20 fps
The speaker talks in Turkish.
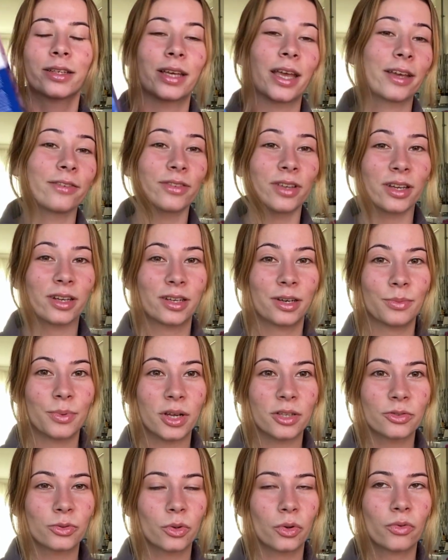Evde yara
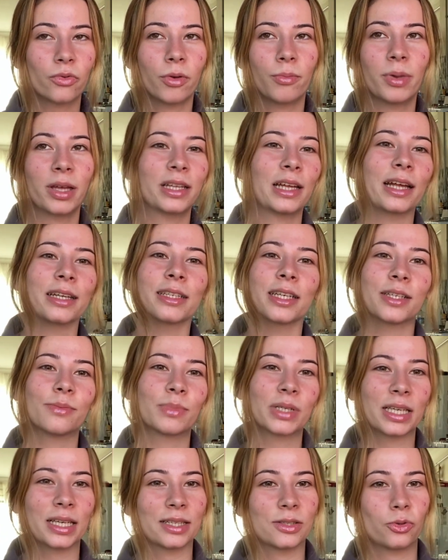bandı yok ve ben her
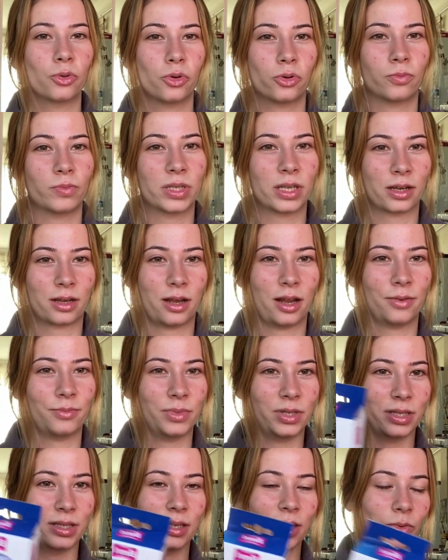yerimi kesiyorum sakar
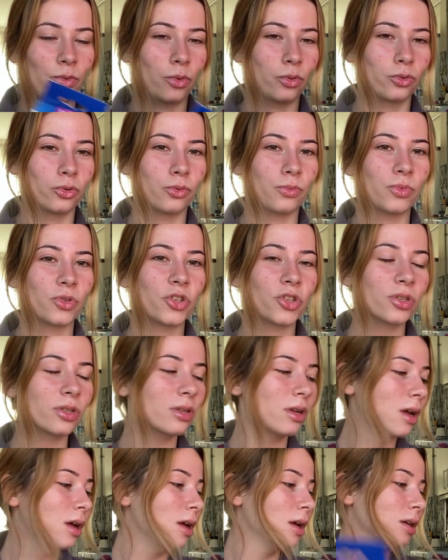bir insan olduğum için.
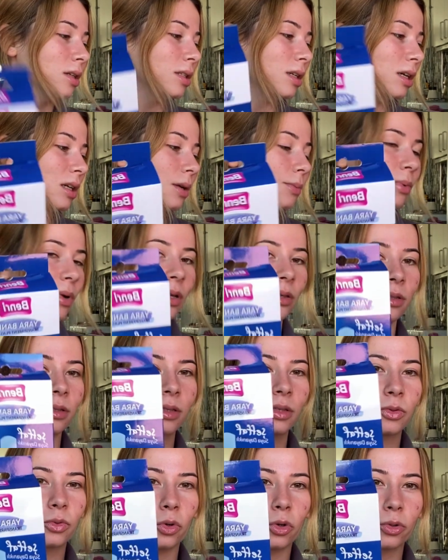Yara
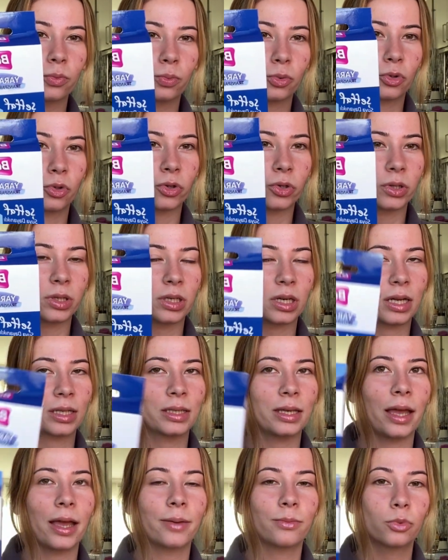bandı da 4,5
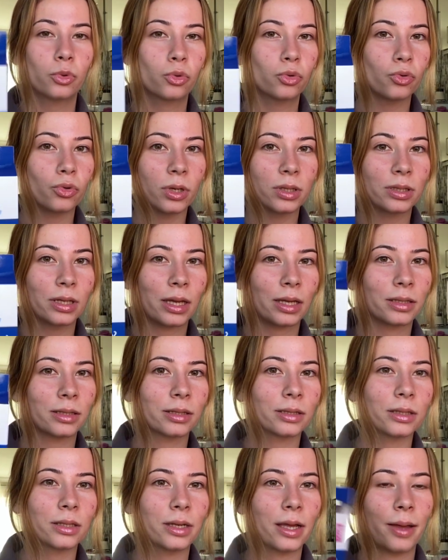liraydı. Hem suya
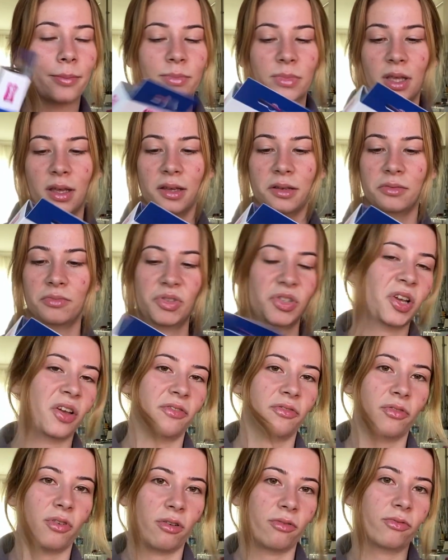dayanıklı hem de
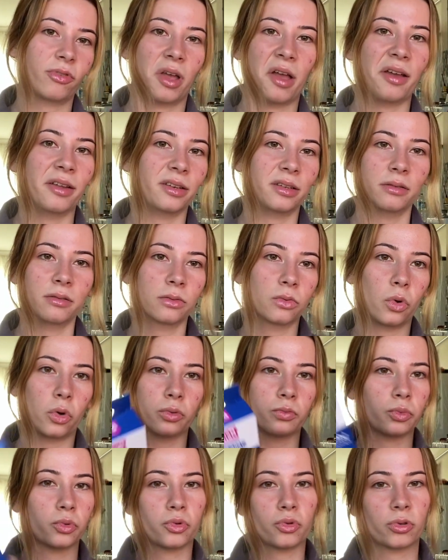şeffaf yani
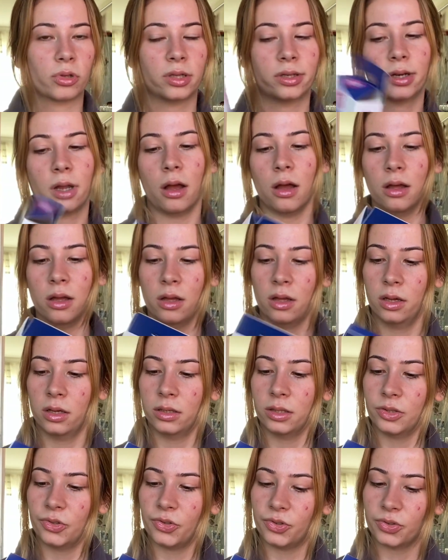4,5 lira.
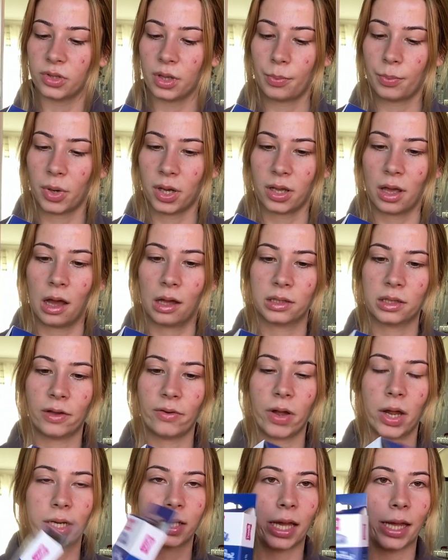İçinde bayağı da
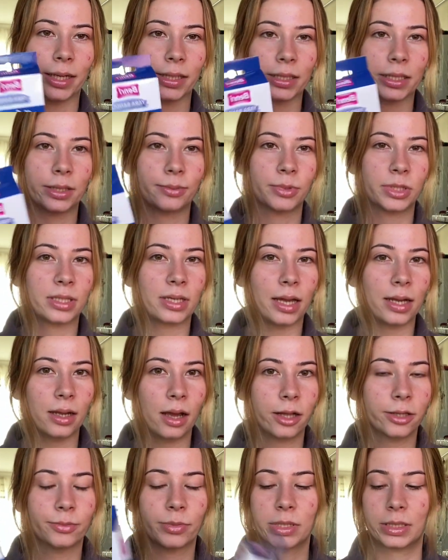var yani 20
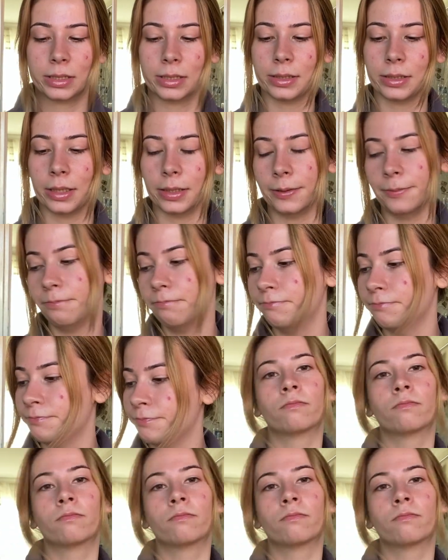tane almak istedim.